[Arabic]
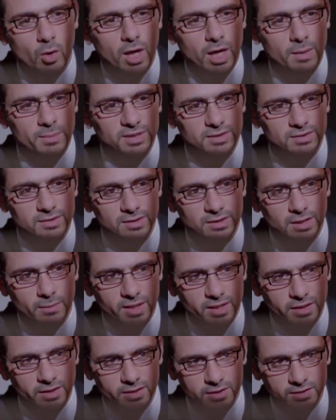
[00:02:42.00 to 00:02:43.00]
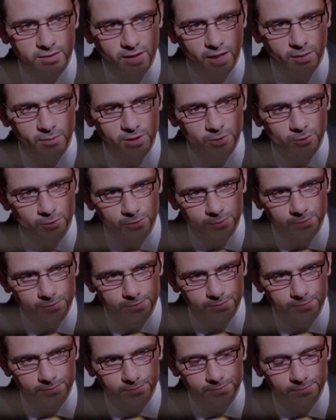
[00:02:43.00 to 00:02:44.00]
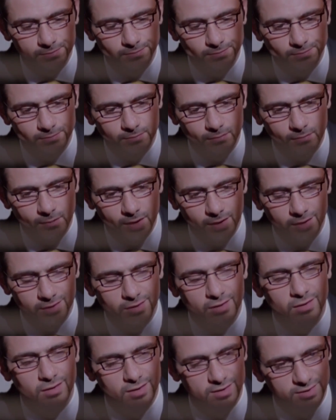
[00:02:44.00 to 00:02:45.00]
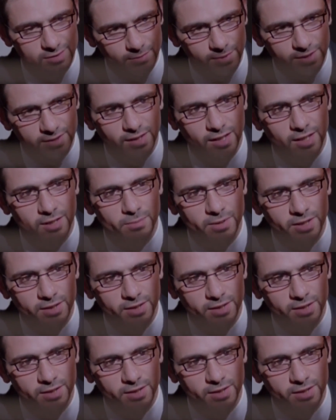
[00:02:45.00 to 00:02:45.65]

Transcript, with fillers: اوعى أبدا تندم على خير أنت عملته أنت أنقذت بنت